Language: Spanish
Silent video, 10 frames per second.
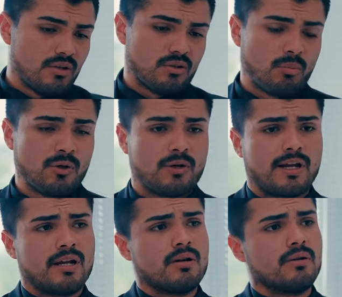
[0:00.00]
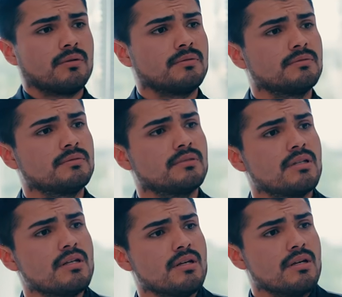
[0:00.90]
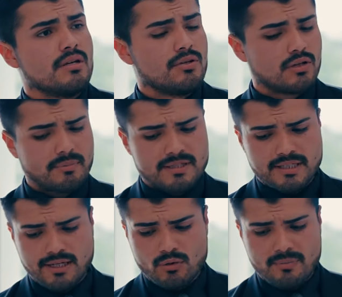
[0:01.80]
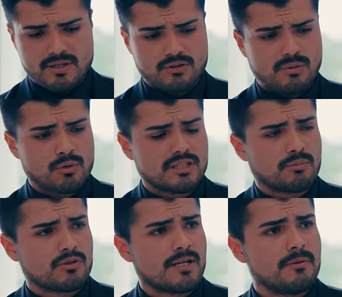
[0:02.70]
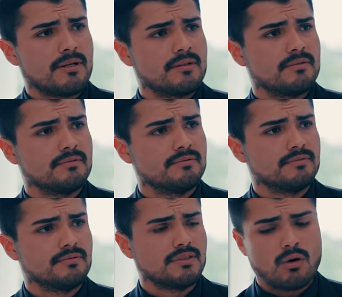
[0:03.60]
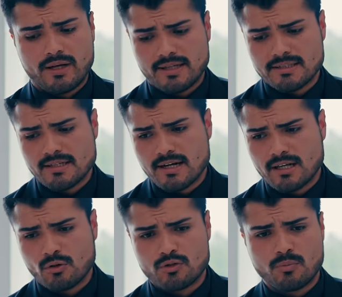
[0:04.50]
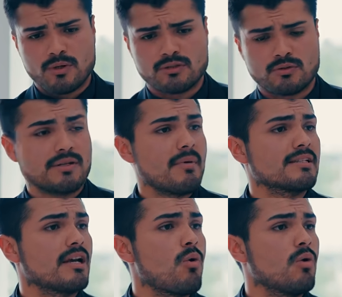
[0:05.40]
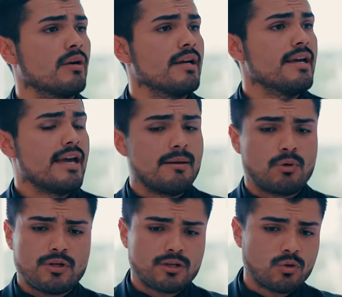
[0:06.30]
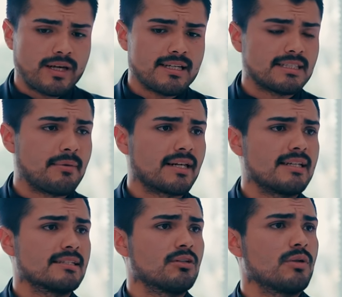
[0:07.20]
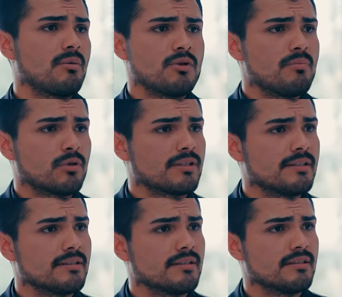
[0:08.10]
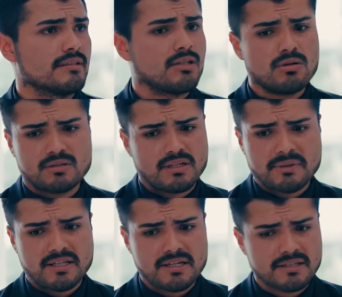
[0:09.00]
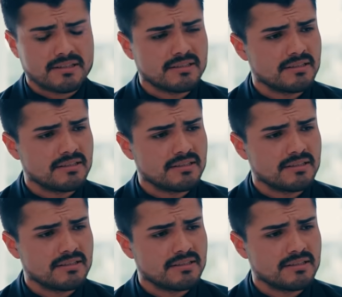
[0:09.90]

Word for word: No puedo creerlo. Y yo que pensé que era una persona muy responsable. ¿Y ahora quién será cargo de su puesto? Y más aún, el proyecto que ella estaba realizando era muy importante. ¿Quién lo terminará?